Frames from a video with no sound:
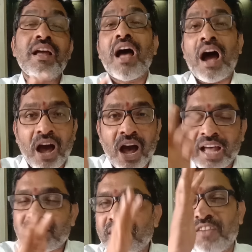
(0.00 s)
ఆ
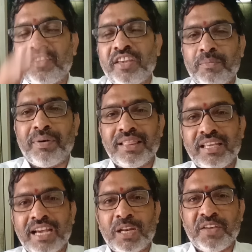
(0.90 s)
ఆత్రఫ్ ఈ
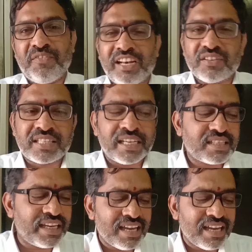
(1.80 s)
బల్దియాని వేరు చేసి